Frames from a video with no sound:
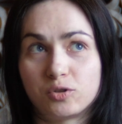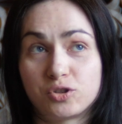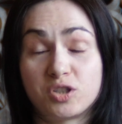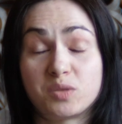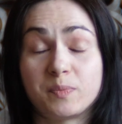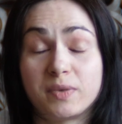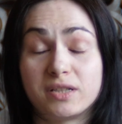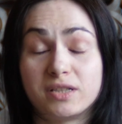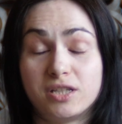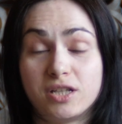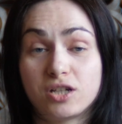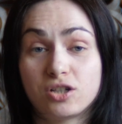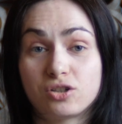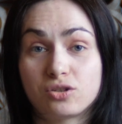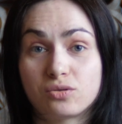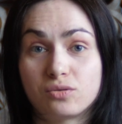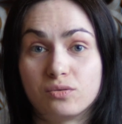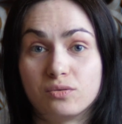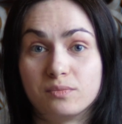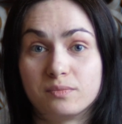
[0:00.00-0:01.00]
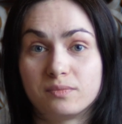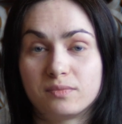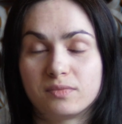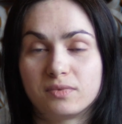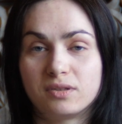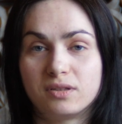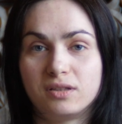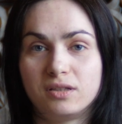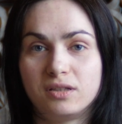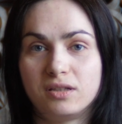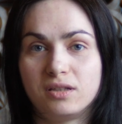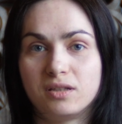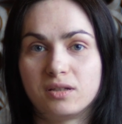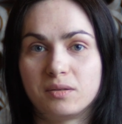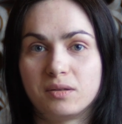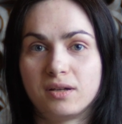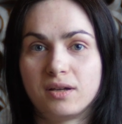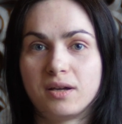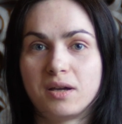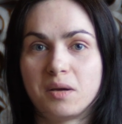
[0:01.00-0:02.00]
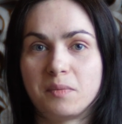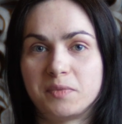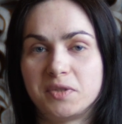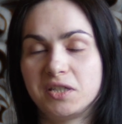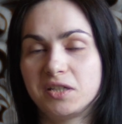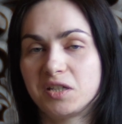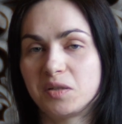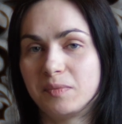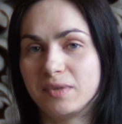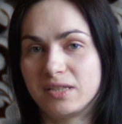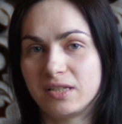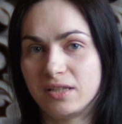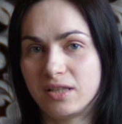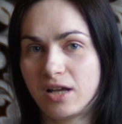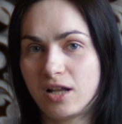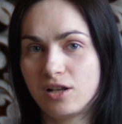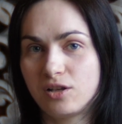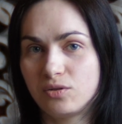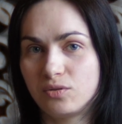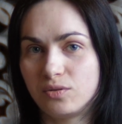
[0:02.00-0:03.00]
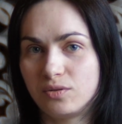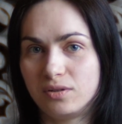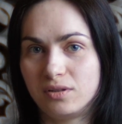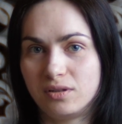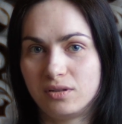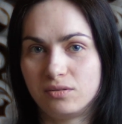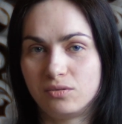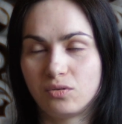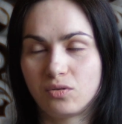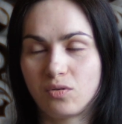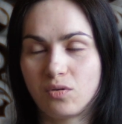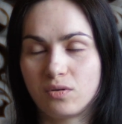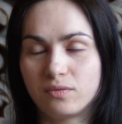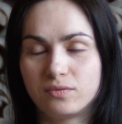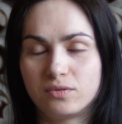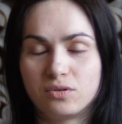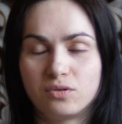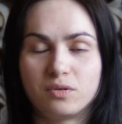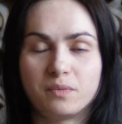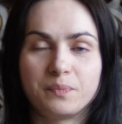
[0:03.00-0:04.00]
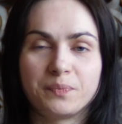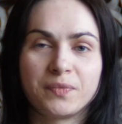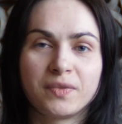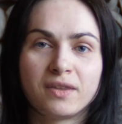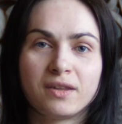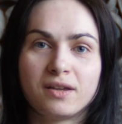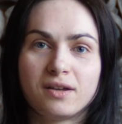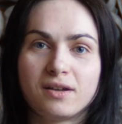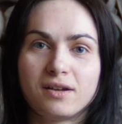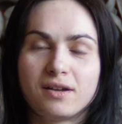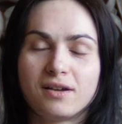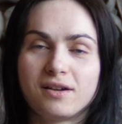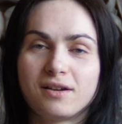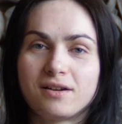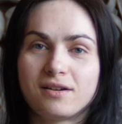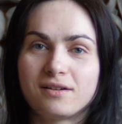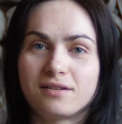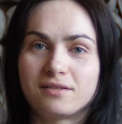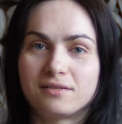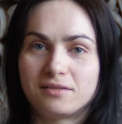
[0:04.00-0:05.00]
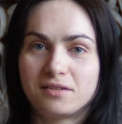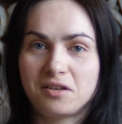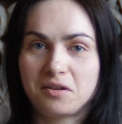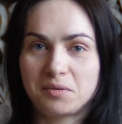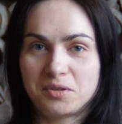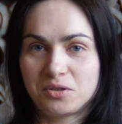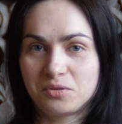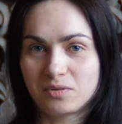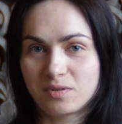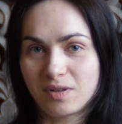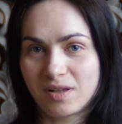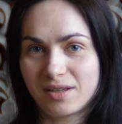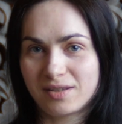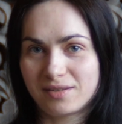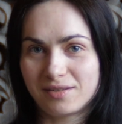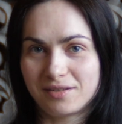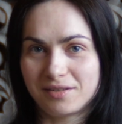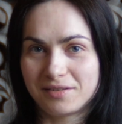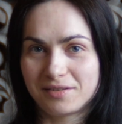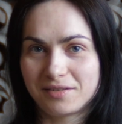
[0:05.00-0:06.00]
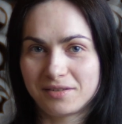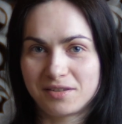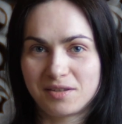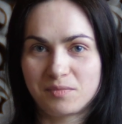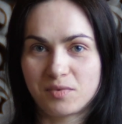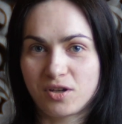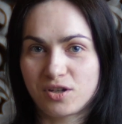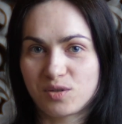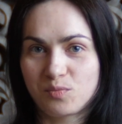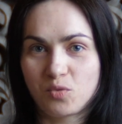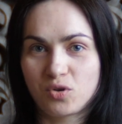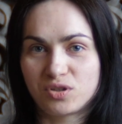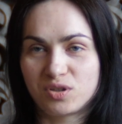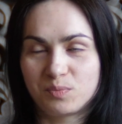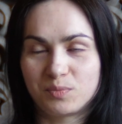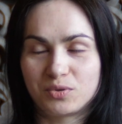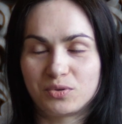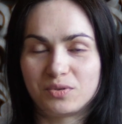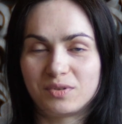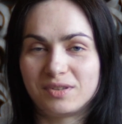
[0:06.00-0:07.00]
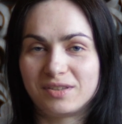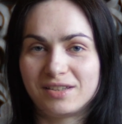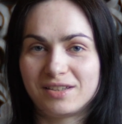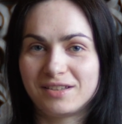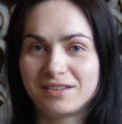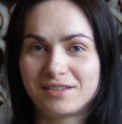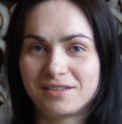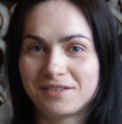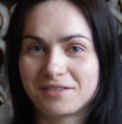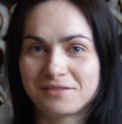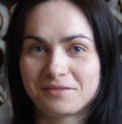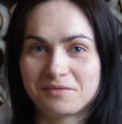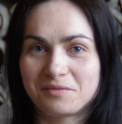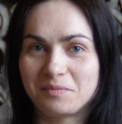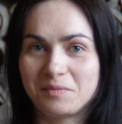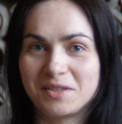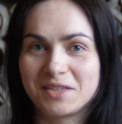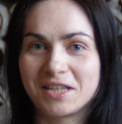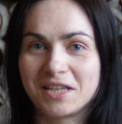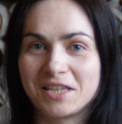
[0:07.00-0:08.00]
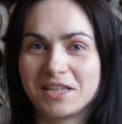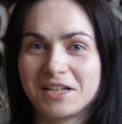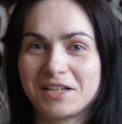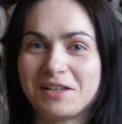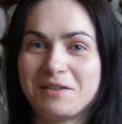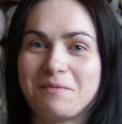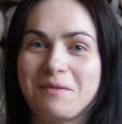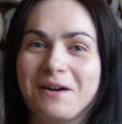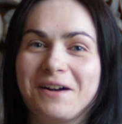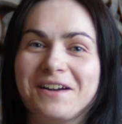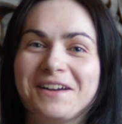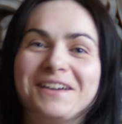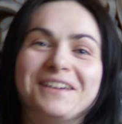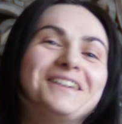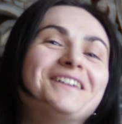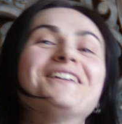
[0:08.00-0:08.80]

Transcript: получить поддержку и психоэмоциональную, и духовную – ну и вообще он классный, с ним даже можно потусить без каких-либо,